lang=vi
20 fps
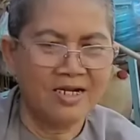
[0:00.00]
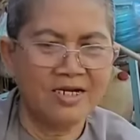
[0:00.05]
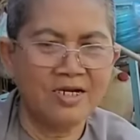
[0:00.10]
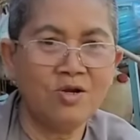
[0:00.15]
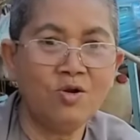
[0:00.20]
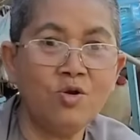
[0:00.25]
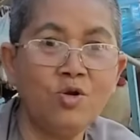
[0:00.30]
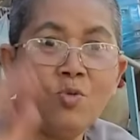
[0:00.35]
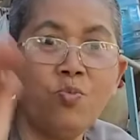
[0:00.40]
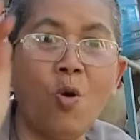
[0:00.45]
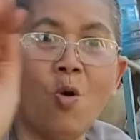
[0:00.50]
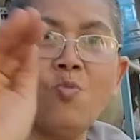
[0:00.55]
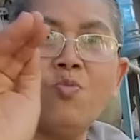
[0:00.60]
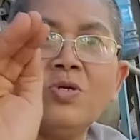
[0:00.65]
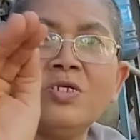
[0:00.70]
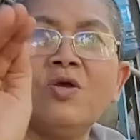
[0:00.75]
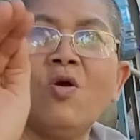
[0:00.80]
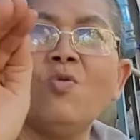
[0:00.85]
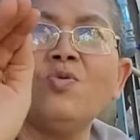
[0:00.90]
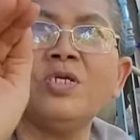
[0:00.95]
nó
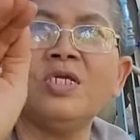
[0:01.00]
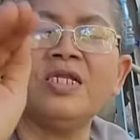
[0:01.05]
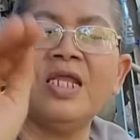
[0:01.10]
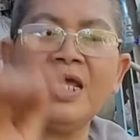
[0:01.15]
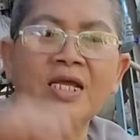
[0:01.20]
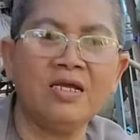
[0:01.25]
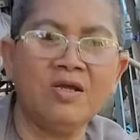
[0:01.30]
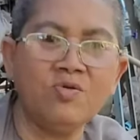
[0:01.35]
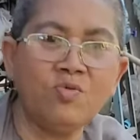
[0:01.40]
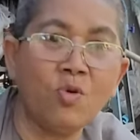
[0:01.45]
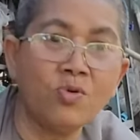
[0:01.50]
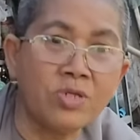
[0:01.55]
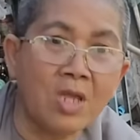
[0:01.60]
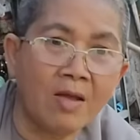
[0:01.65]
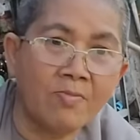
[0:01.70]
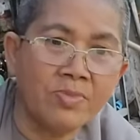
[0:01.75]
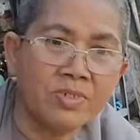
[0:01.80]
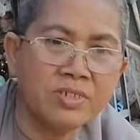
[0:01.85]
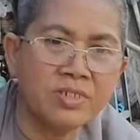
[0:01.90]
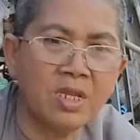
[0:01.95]
phùng vô vậy nè có cô
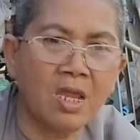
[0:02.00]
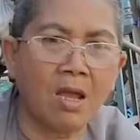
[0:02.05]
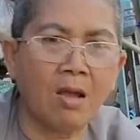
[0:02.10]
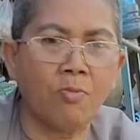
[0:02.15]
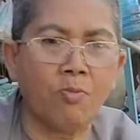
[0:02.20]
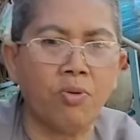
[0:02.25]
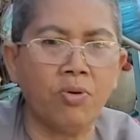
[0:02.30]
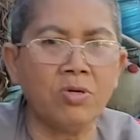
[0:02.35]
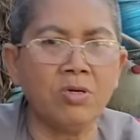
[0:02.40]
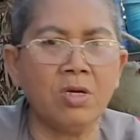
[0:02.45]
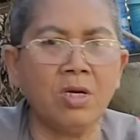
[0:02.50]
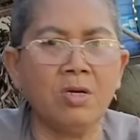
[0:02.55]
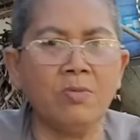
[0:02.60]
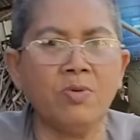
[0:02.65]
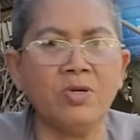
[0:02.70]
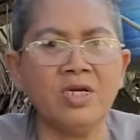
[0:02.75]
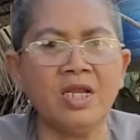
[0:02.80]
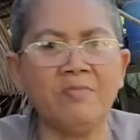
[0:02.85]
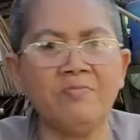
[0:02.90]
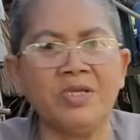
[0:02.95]
vợ chào cô cơ
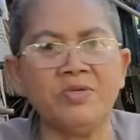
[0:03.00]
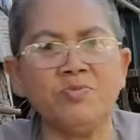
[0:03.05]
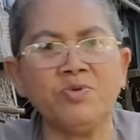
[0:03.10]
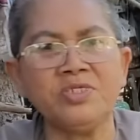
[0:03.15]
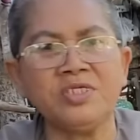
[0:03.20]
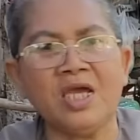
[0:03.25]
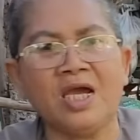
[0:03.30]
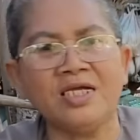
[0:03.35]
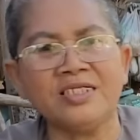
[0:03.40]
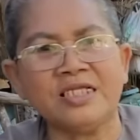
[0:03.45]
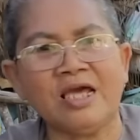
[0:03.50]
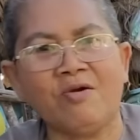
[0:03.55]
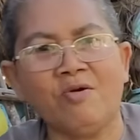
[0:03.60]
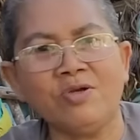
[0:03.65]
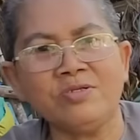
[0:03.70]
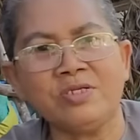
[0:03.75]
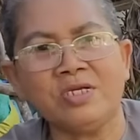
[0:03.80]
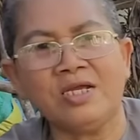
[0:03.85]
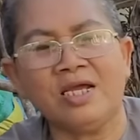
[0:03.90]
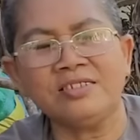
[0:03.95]
bữa nay mày muốn chơi tao
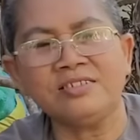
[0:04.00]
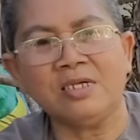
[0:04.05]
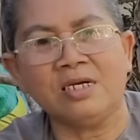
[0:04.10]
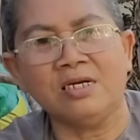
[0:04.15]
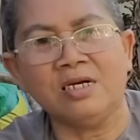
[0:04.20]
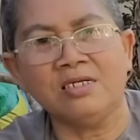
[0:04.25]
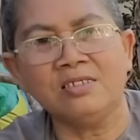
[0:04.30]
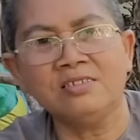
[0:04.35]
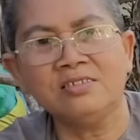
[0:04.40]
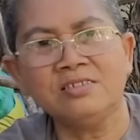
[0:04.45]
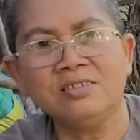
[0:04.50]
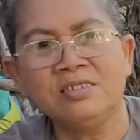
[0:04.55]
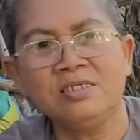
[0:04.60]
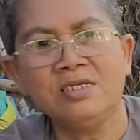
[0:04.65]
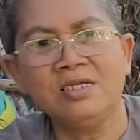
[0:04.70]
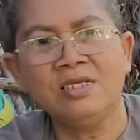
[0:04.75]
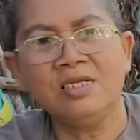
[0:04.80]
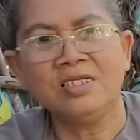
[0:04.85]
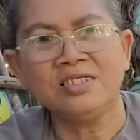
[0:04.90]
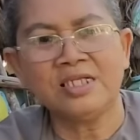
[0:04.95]
á chưa hết trường
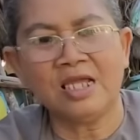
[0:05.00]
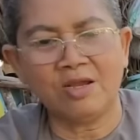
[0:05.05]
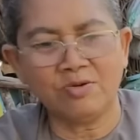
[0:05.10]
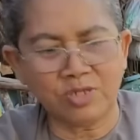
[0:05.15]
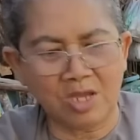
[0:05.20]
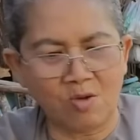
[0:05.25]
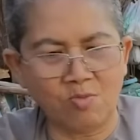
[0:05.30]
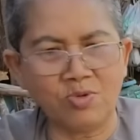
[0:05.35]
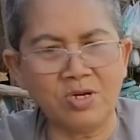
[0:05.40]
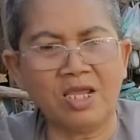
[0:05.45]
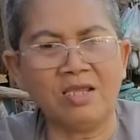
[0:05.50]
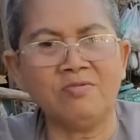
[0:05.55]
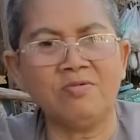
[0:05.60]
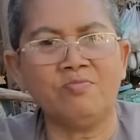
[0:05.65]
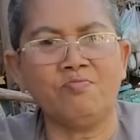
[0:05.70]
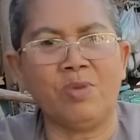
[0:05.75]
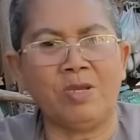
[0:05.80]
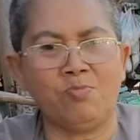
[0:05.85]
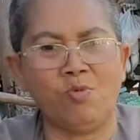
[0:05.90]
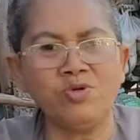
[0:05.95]
tao chồng đây
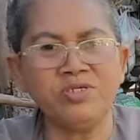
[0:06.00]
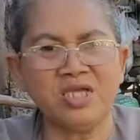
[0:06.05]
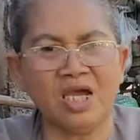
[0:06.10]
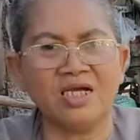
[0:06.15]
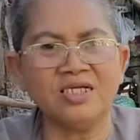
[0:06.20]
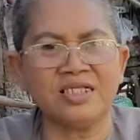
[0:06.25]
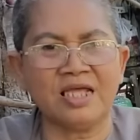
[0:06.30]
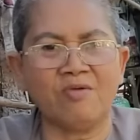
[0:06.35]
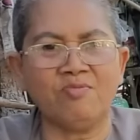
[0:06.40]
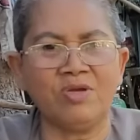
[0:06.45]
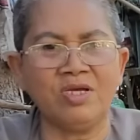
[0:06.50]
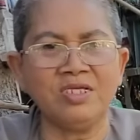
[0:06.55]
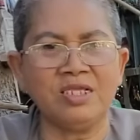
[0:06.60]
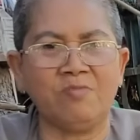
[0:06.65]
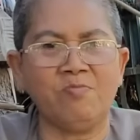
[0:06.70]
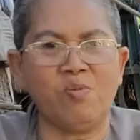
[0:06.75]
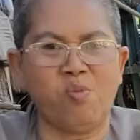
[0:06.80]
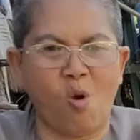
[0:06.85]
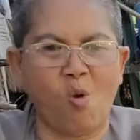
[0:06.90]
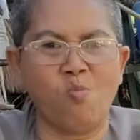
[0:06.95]
mày muốn chơi tao nói
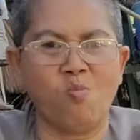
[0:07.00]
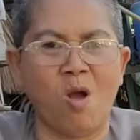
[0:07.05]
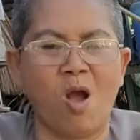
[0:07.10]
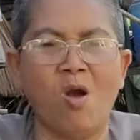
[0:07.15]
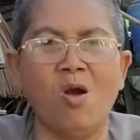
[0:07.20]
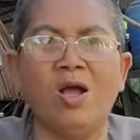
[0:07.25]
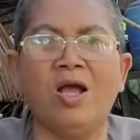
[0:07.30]
gì mày phùng mộ